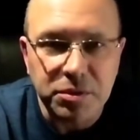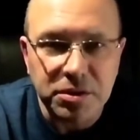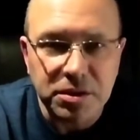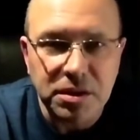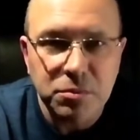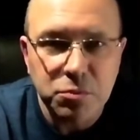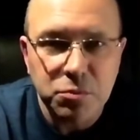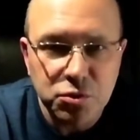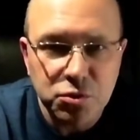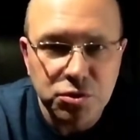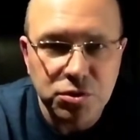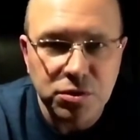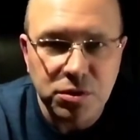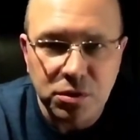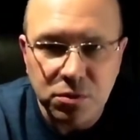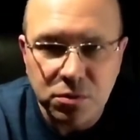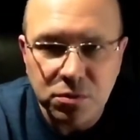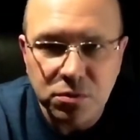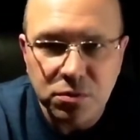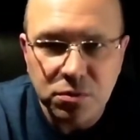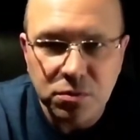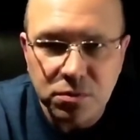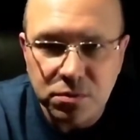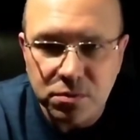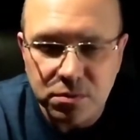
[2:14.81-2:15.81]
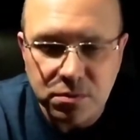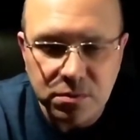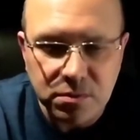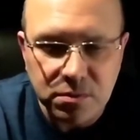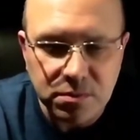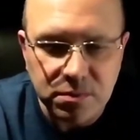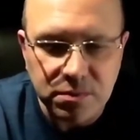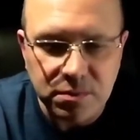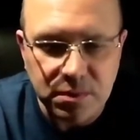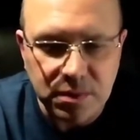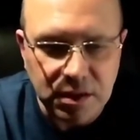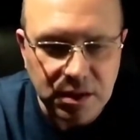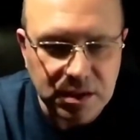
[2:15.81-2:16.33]
потому что, ну,
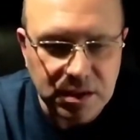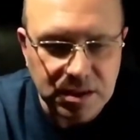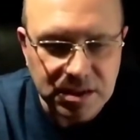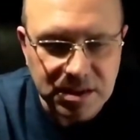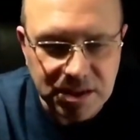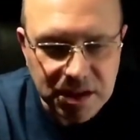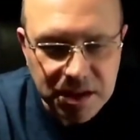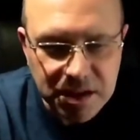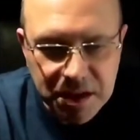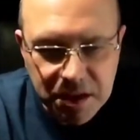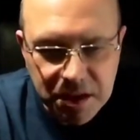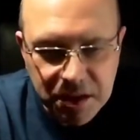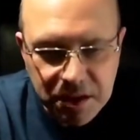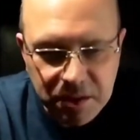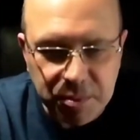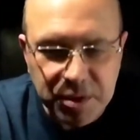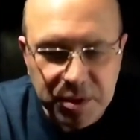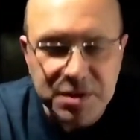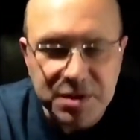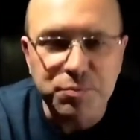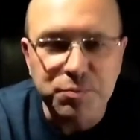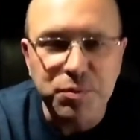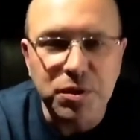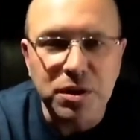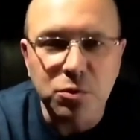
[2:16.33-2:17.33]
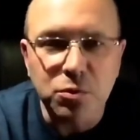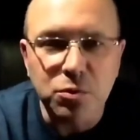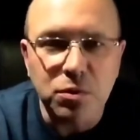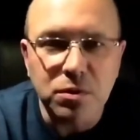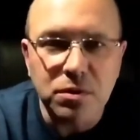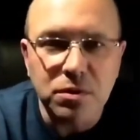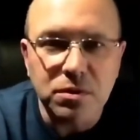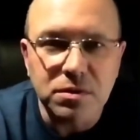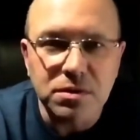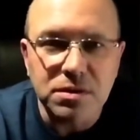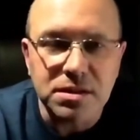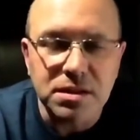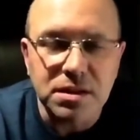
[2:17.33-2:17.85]
как говорится, поспал
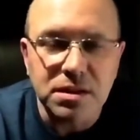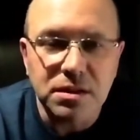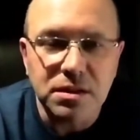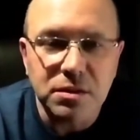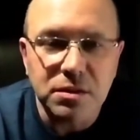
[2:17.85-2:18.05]
у,